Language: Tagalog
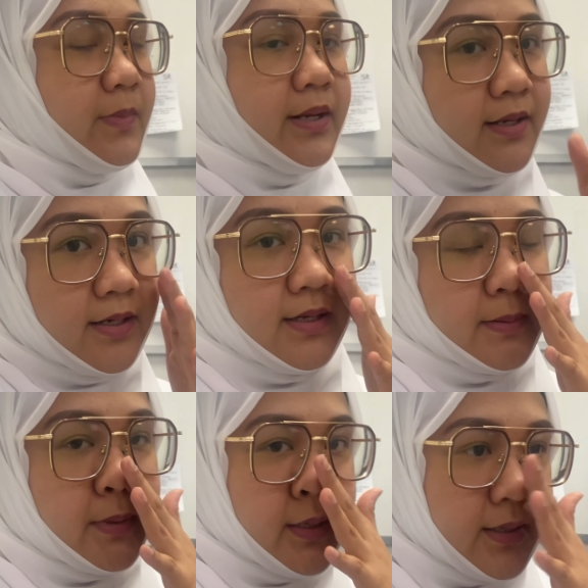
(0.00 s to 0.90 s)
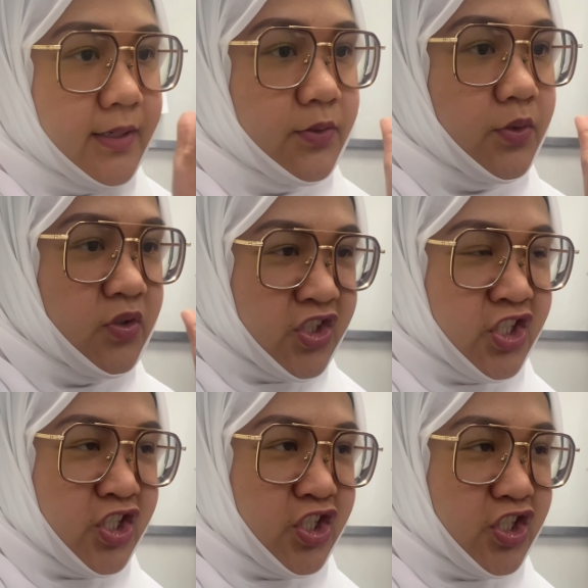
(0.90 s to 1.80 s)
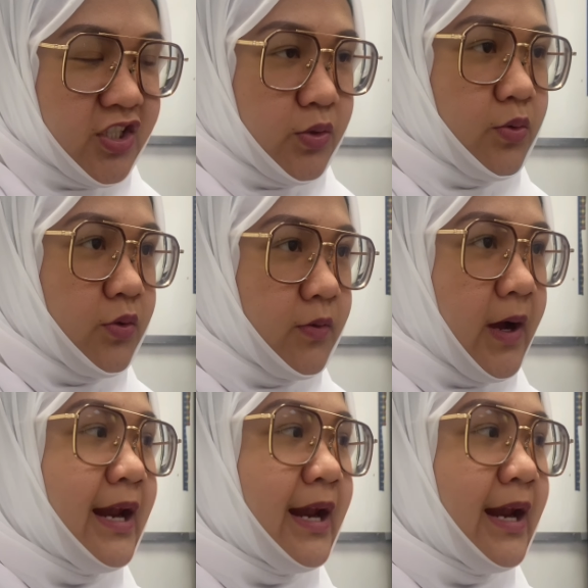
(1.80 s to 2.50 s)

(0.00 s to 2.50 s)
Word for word: Maririnig at maririnig niyo yung shhh na tunog.